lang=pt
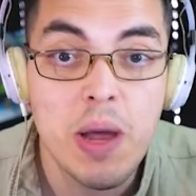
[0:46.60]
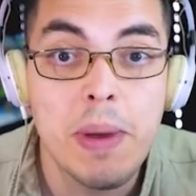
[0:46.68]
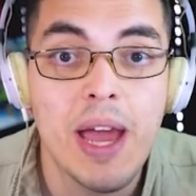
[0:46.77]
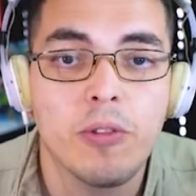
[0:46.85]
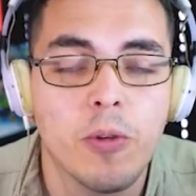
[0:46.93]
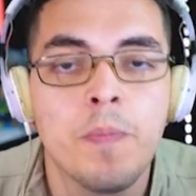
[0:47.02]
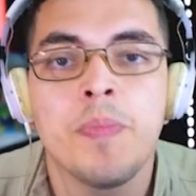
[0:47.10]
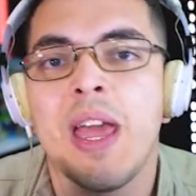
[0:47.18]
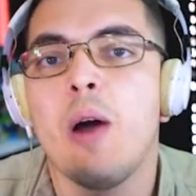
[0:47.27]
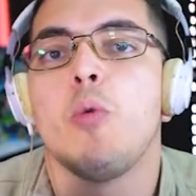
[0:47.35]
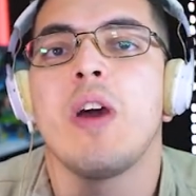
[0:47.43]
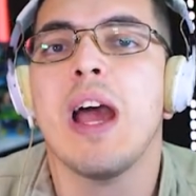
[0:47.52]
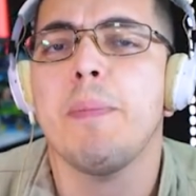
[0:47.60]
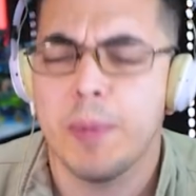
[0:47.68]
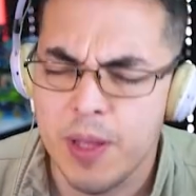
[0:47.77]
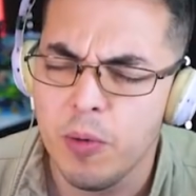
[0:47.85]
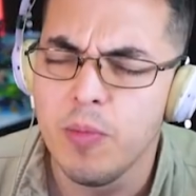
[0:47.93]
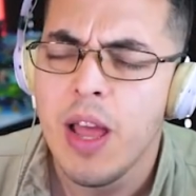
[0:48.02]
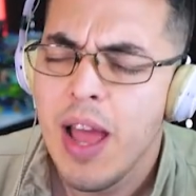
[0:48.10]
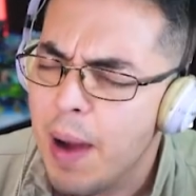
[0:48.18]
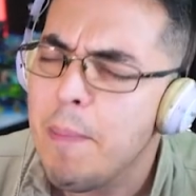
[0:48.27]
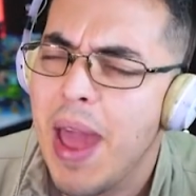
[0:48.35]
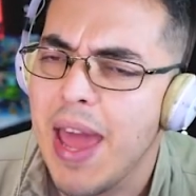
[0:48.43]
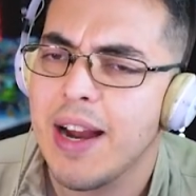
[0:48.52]
aberto, é o Capitão
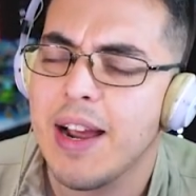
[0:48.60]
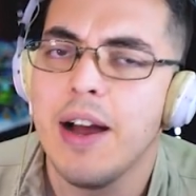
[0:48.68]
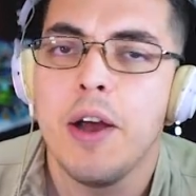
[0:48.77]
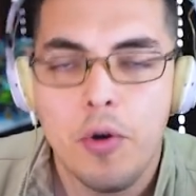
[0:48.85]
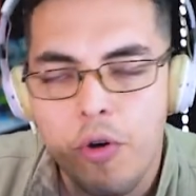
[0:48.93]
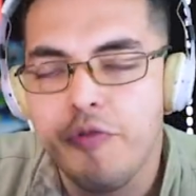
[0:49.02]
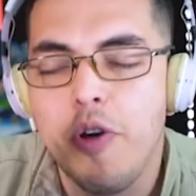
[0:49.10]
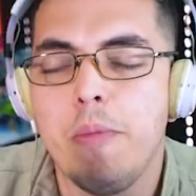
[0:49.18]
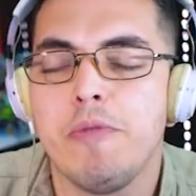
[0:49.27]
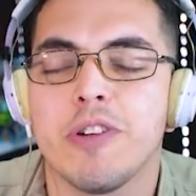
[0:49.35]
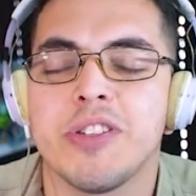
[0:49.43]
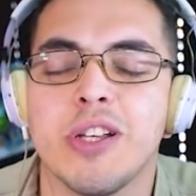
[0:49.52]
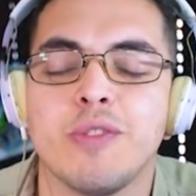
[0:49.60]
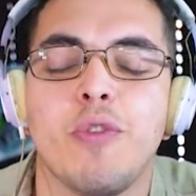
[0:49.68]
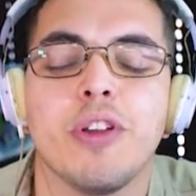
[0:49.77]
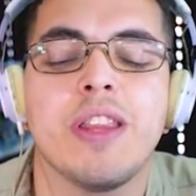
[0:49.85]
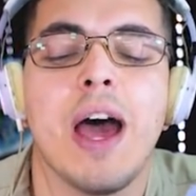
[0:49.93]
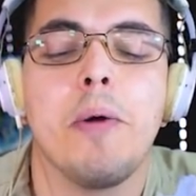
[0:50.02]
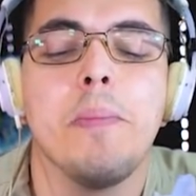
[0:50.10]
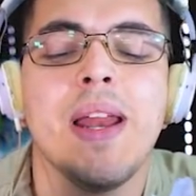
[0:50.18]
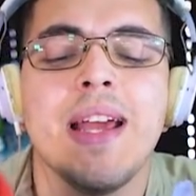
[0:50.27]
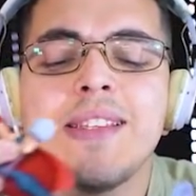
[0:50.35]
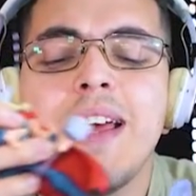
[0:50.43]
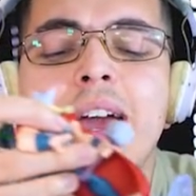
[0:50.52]
América, conforme vocês votaram,
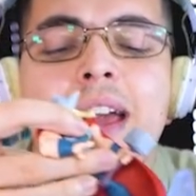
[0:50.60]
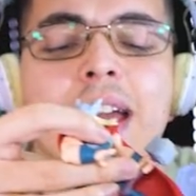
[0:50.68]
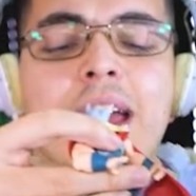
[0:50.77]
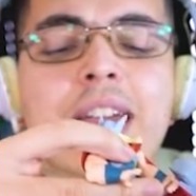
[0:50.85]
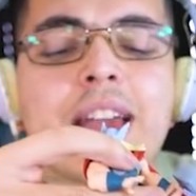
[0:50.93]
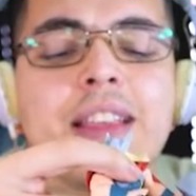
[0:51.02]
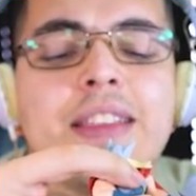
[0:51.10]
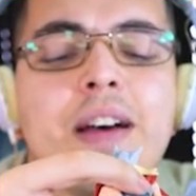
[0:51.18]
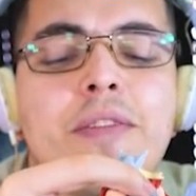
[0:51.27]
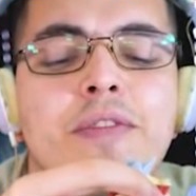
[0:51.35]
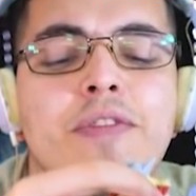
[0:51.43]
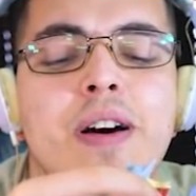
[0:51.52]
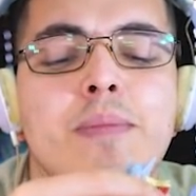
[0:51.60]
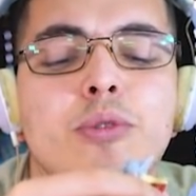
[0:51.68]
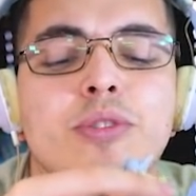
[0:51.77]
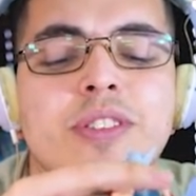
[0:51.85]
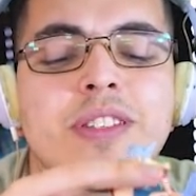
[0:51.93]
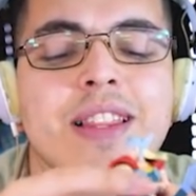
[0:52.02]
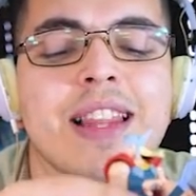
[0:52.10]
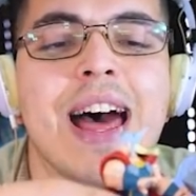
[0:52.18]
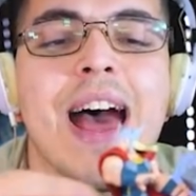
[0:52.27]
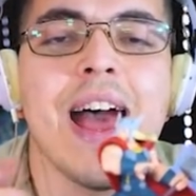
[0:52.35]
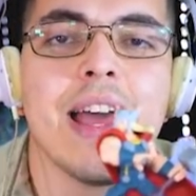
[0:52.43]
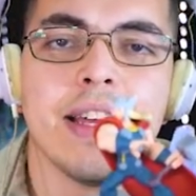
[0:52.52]
beleza? Então, então vamos
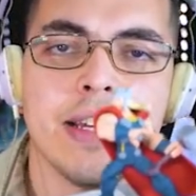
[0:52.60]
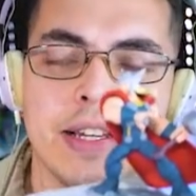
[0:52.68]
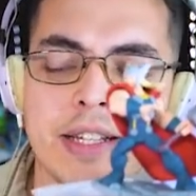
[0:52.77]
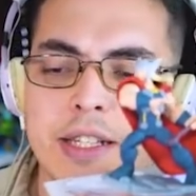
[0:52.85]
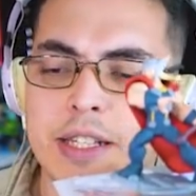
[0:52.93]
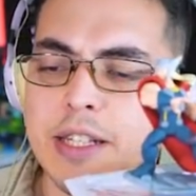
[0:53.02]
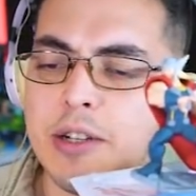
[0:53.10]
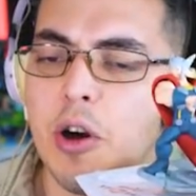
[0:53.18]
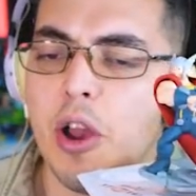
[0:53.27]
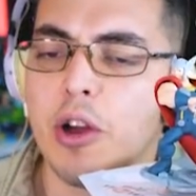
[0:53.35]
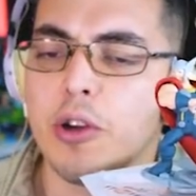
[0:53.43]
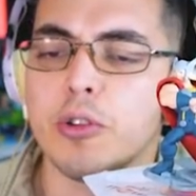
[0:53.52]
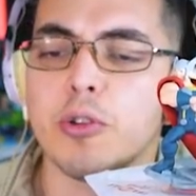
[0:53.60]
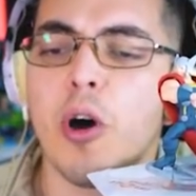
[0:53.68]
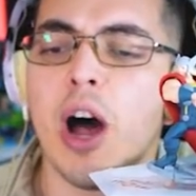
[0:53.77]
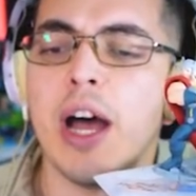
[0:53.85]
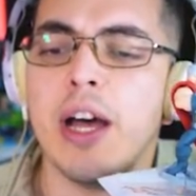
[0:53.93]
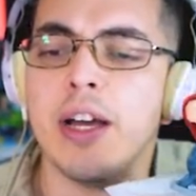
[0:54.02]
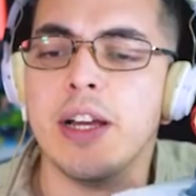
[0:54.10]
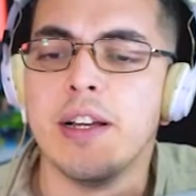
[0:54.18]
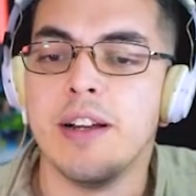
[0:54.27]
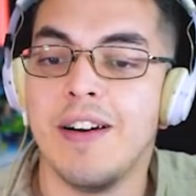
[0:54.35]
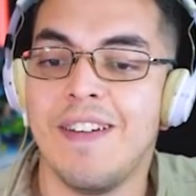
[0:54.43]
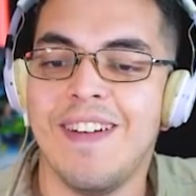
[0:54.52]
lá e coloque o Thor.
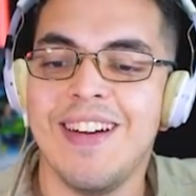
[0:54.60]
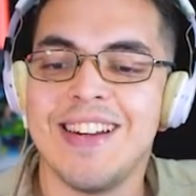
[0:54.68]
Olha,